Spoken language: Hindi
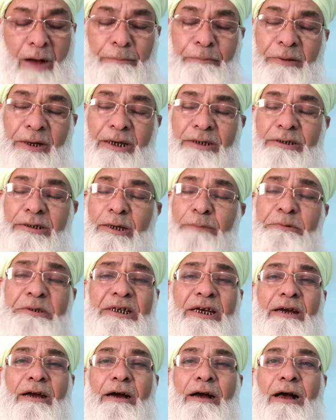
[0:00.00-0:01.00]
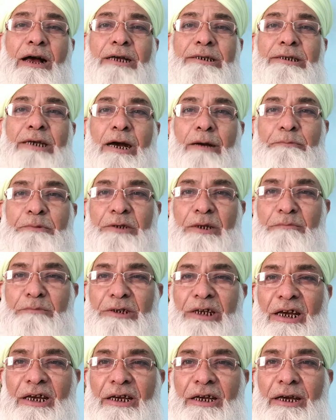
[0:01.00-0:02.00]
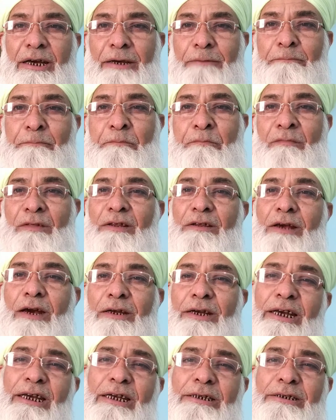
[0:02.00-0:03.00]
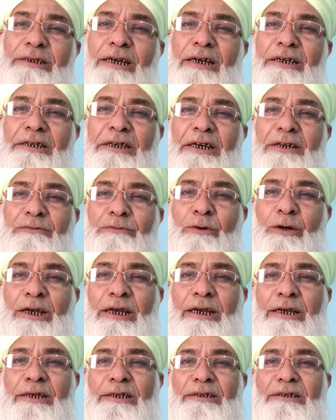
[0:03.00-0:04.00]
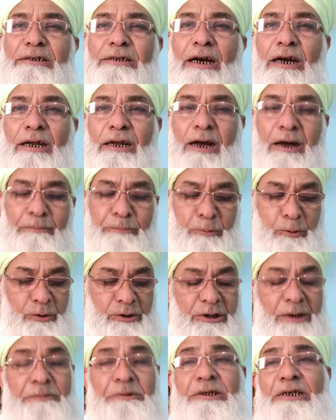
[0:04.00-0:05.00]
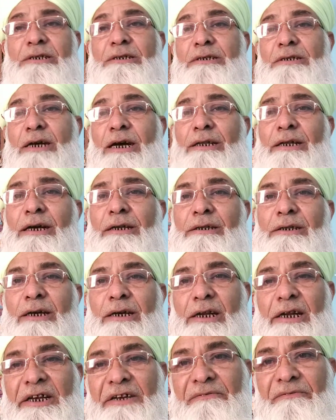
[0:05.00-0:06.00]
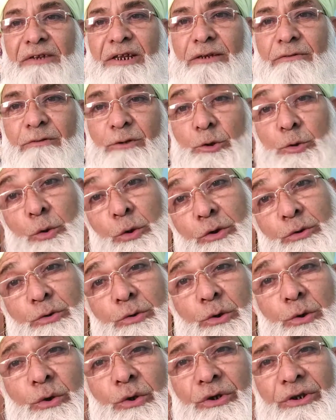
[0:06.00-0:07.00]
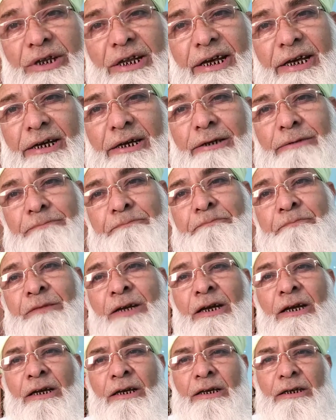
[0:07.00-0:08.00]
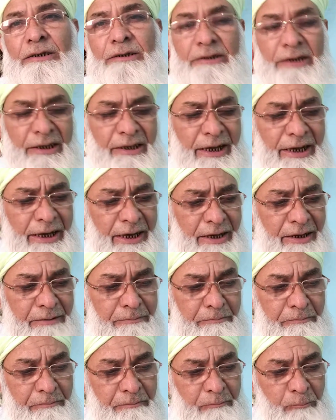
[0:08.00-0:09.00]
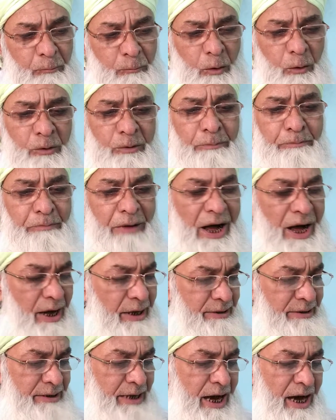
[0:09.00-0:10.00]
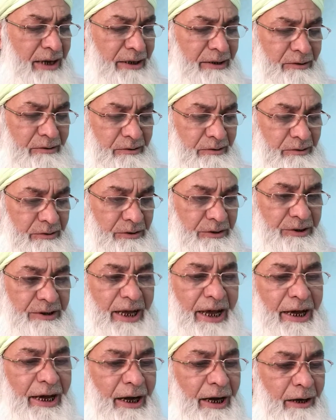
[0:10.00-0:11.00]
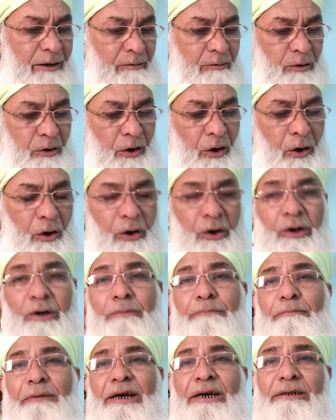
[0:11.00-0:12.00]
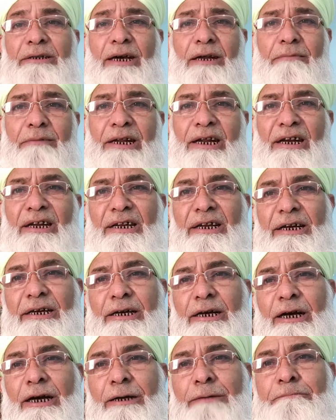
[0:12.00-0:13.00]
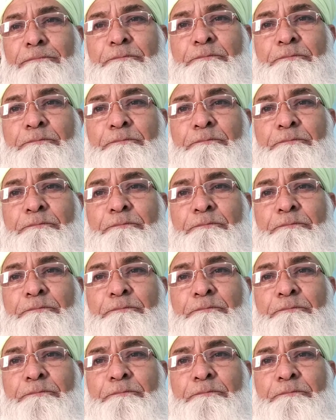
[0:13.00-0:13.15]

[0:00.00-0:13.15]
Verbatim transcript: अपना सबसे ख़ास आप समझेंगे यकीन जानिए वही इंसान आपको सबसे ज़्यादा तकलीफ़ ज़रूर ज़रूर देगा ज़िंदगी को बासान सहल और बेहतर बनाने का